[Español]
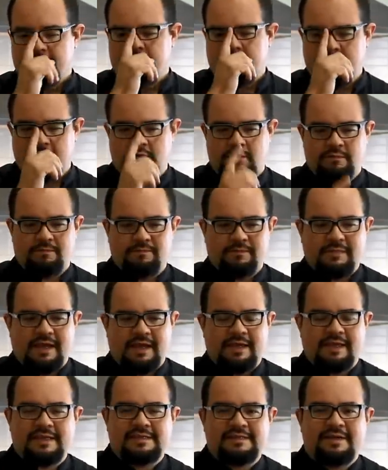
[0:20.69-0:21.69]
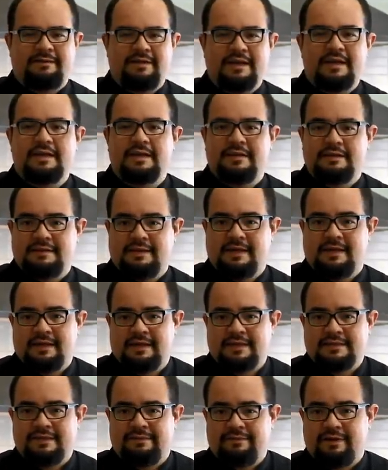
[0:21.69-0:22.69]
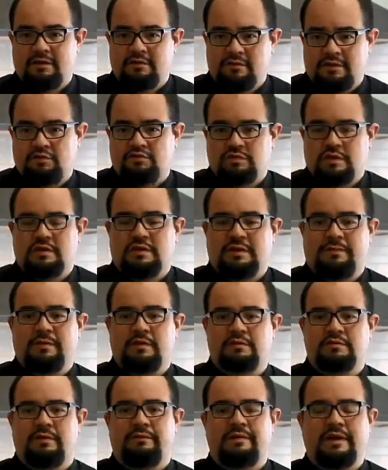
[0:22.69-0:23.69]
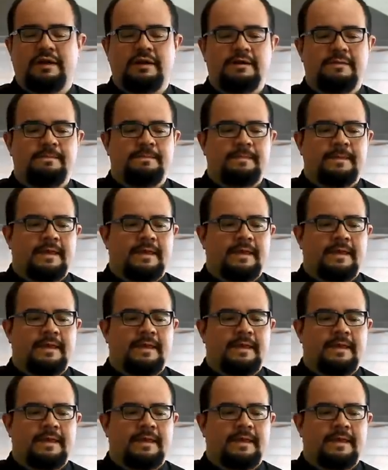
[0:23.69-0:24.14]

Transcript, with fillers: Pero hay que saber, y tienen que saberlo, y ustedes también lo sabrán,